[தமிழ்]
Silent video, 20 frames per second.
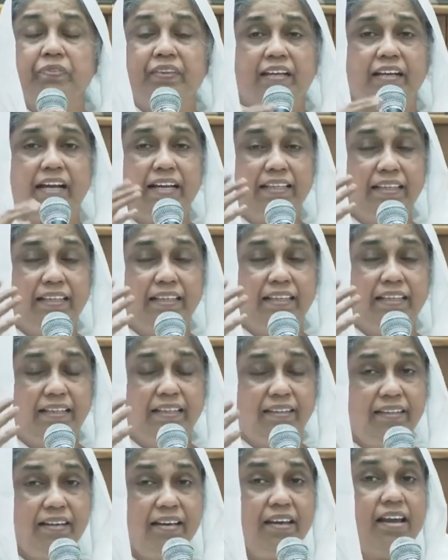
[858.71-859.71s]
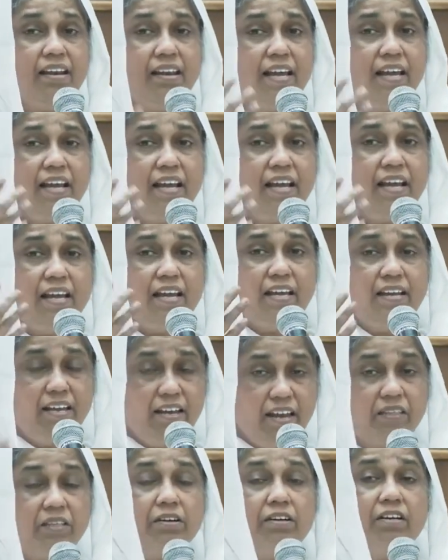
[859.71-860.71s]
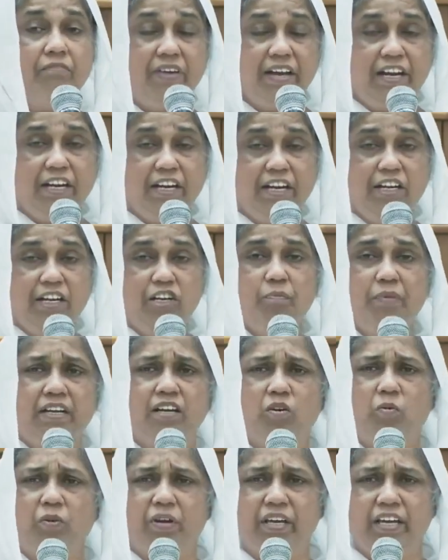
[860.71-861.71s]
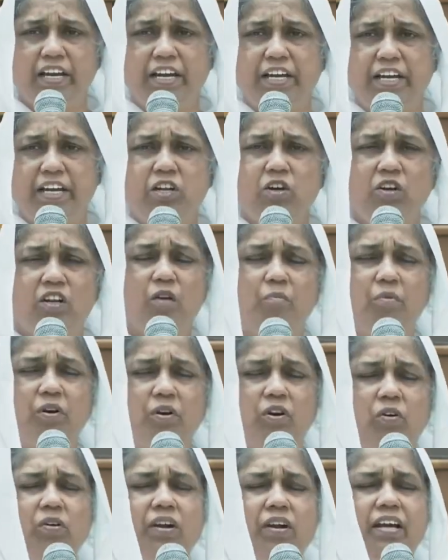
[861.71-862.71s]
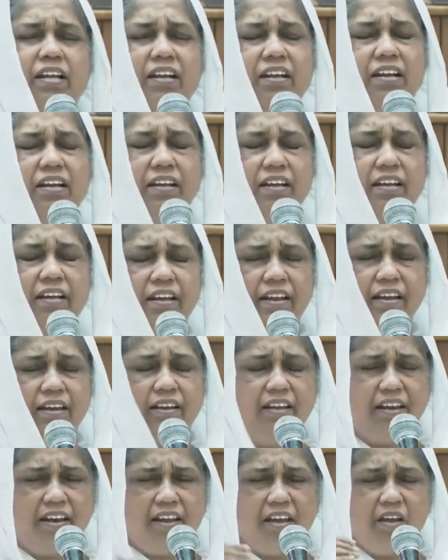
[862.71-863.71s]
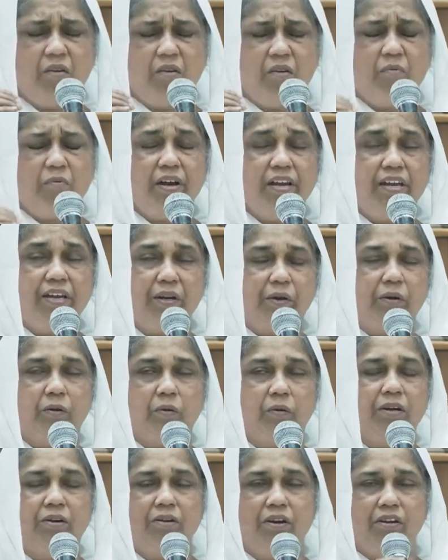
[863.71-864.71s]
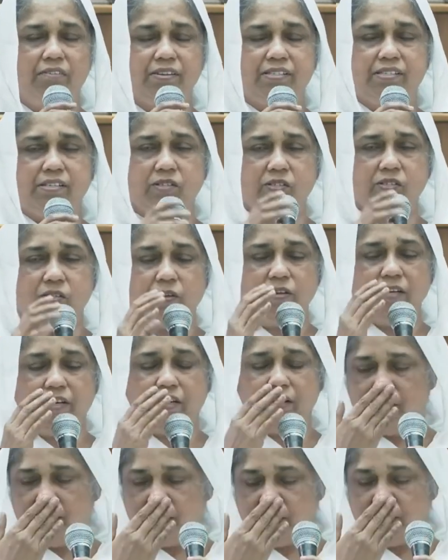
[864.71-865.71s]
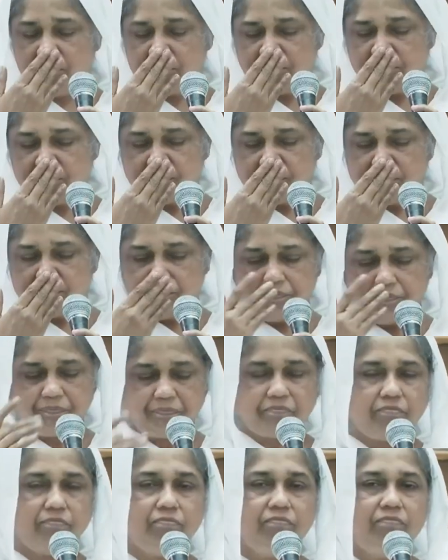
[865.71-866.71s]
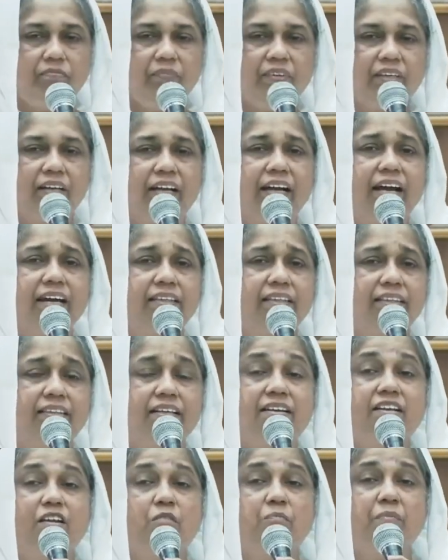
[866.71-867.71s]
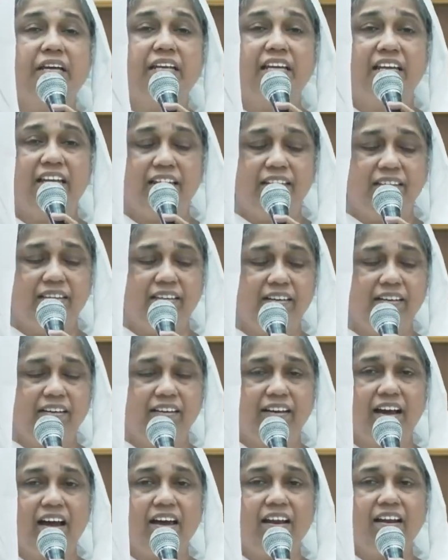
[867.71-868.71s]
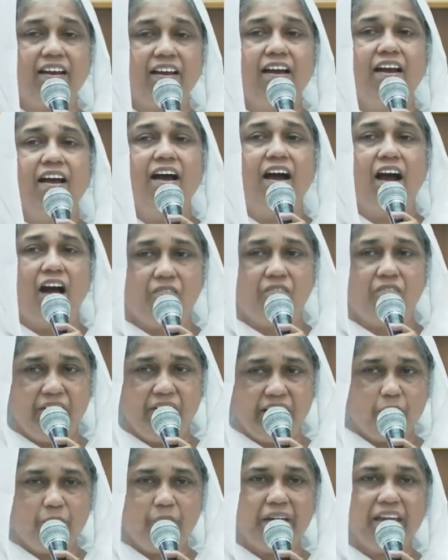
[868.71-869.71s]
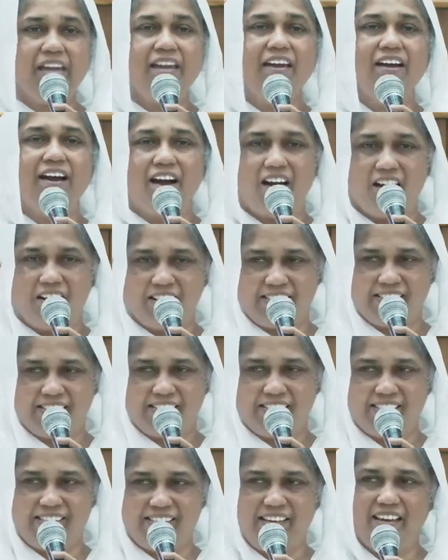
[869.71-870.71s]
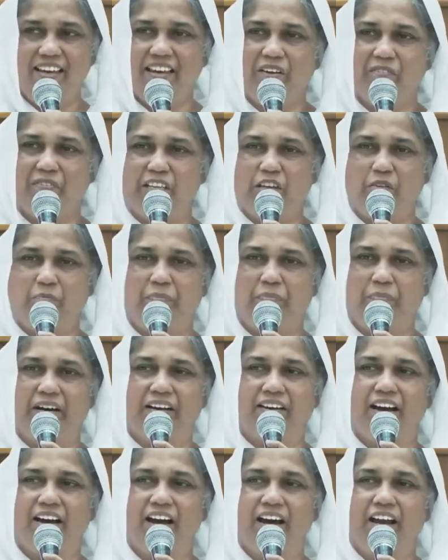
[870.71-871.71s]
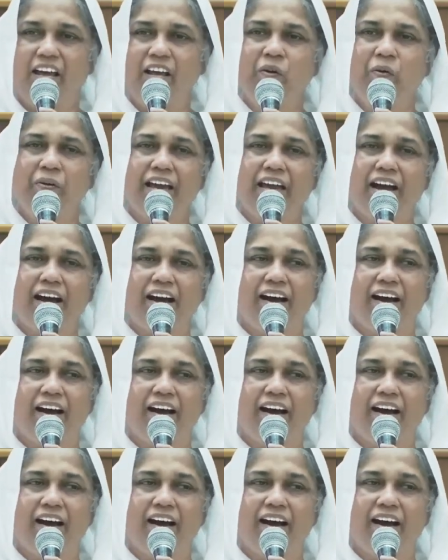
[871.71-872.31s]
கத்தர் என்னை நினைத்தருள வேண்டும் என்கிற ஒரு எண்ணம் நமக்குள்ள நல்ல நிறைவாக இருக்கணும் ஆண்டோடைய வசனம் சொல்லுகிறது கத்தர் நம்மை நினைத்திருக்கிறார் அவர் நம்மை ஆசீர்வதிப்பார் ஹலலூயா